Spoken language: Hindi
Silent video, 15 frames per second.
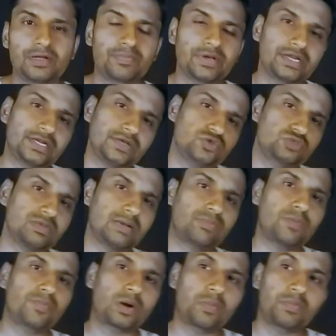कपड़ा पहन रहे हैं उसमें
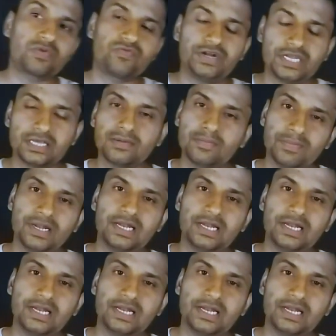आपको प्रॉपर फिटिंग